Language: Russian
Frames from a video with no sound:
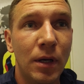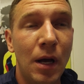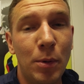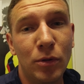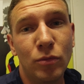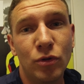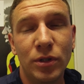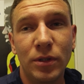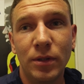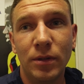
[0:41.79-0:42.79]
А потом
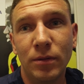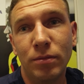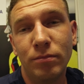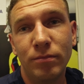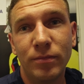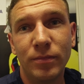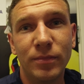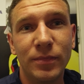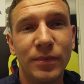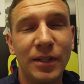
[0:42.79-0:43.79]
уже
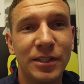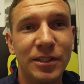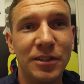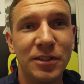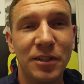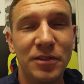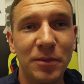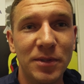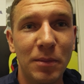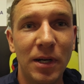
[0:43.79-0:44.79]
так сказать, на
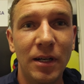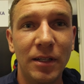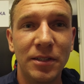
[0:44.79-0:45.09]
совсем забрали,